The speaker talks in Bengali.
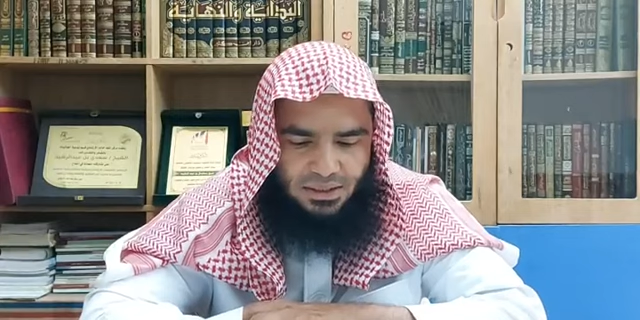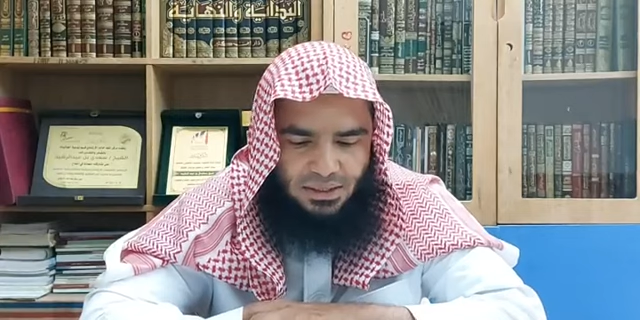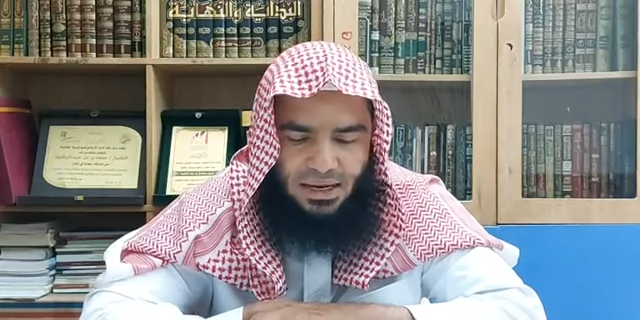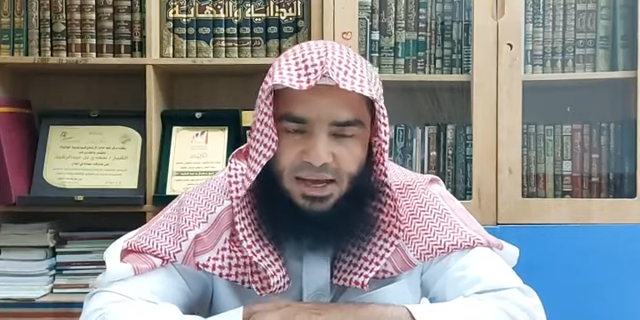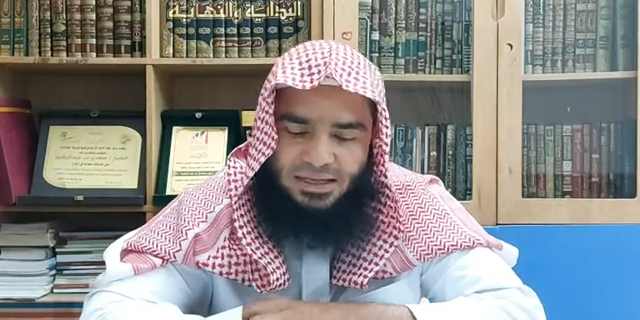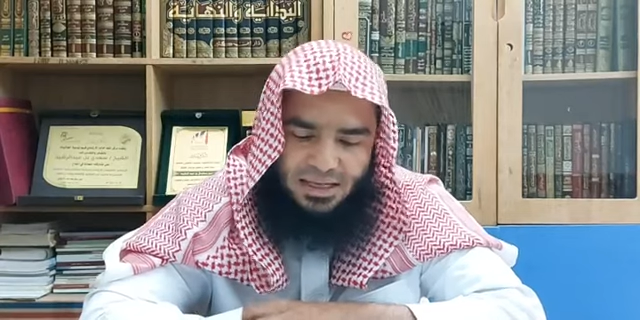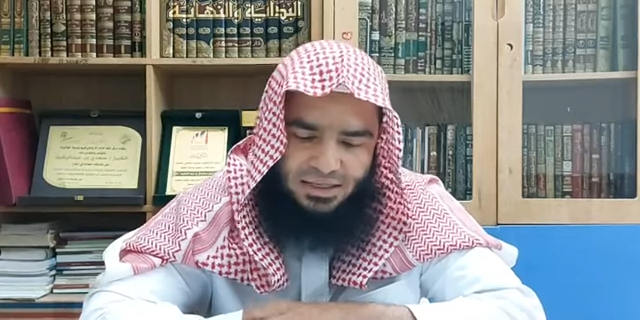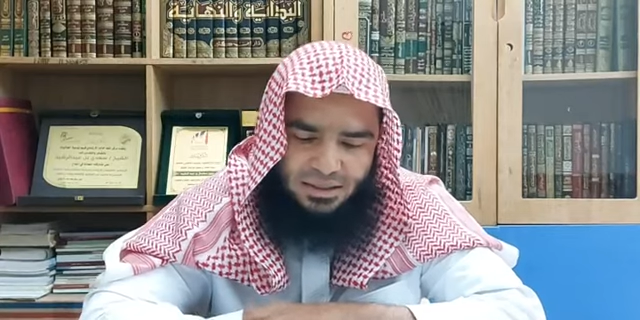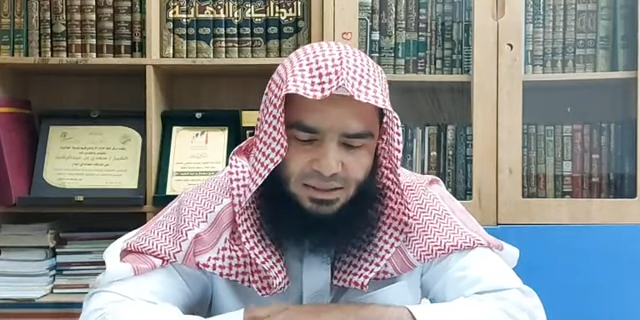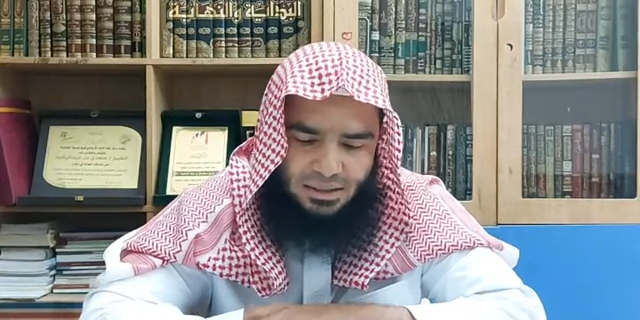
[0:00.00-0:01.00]
এর আগেই
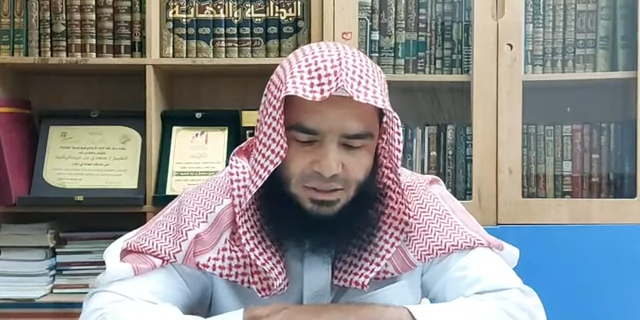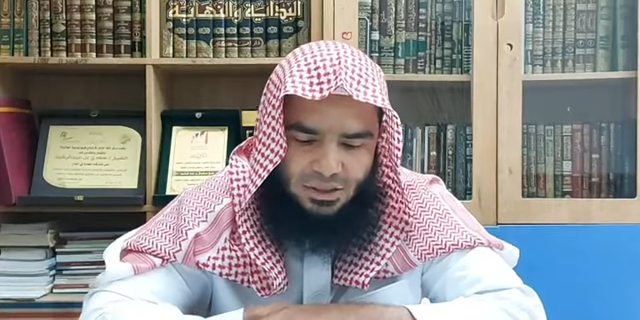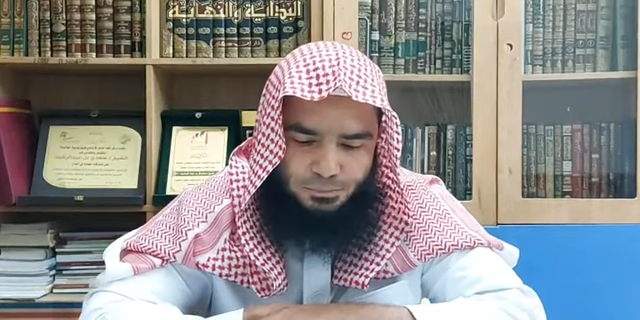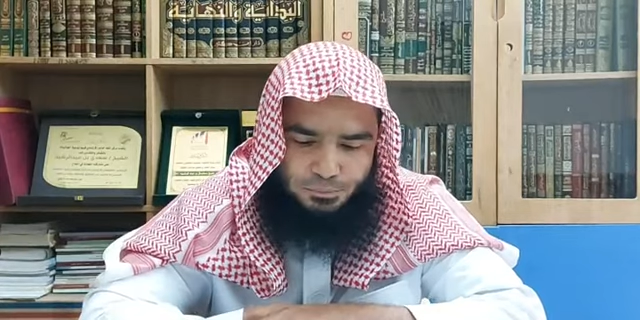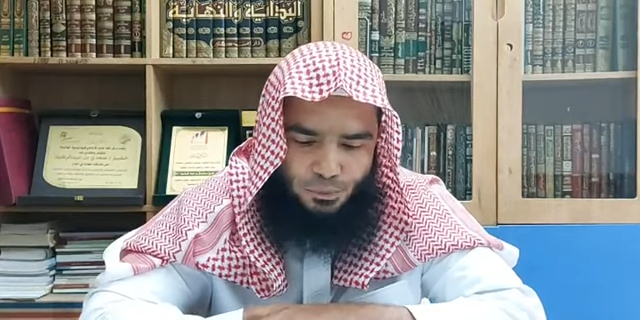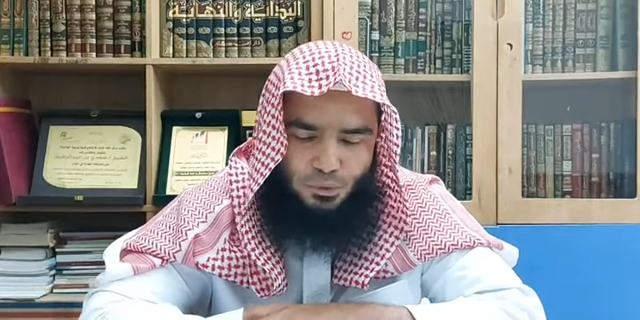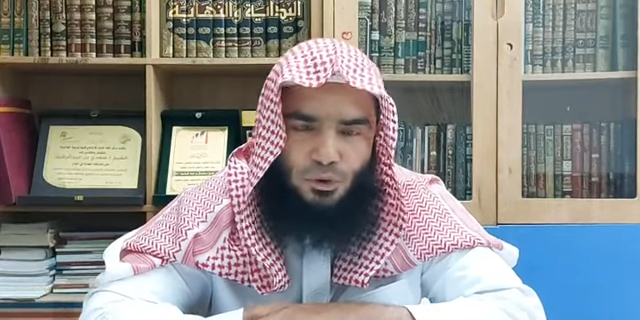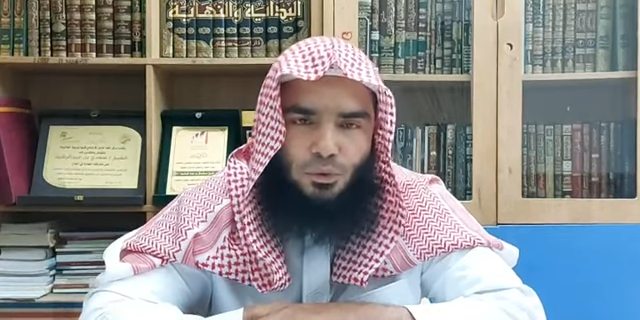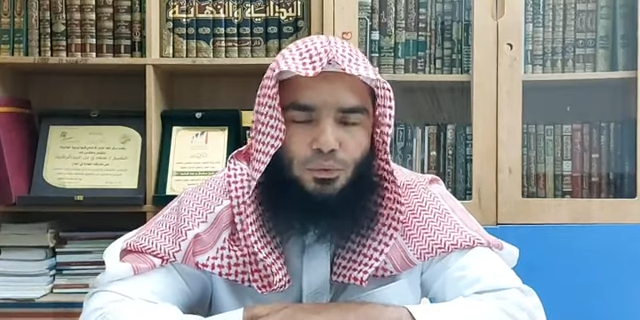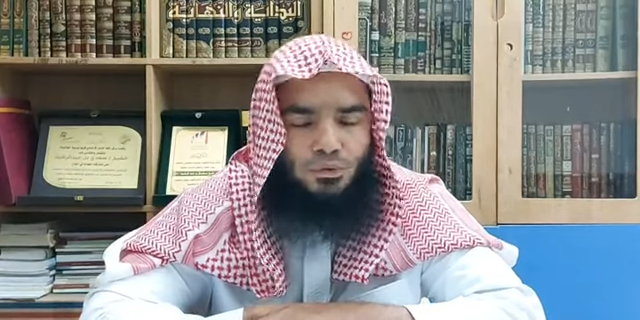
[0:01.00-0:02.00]
সে পূর্ণ
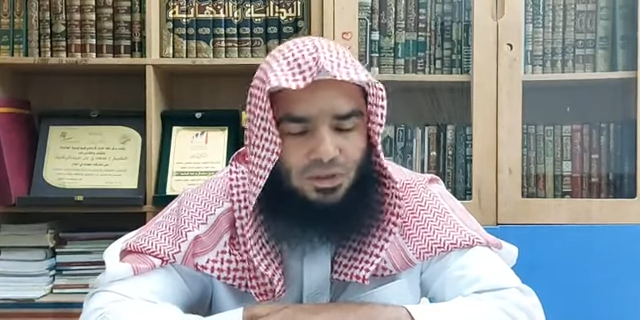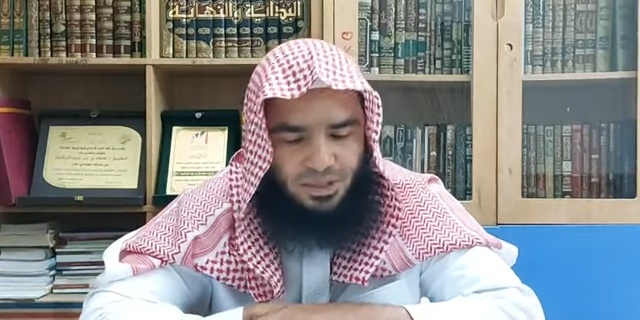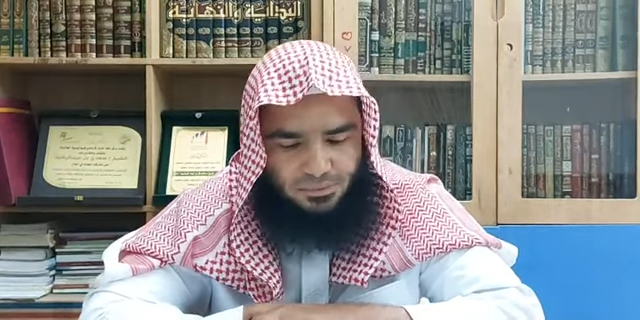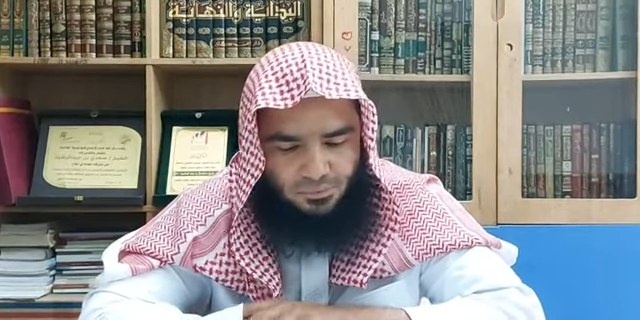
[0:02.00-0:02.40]
উদ্বেগ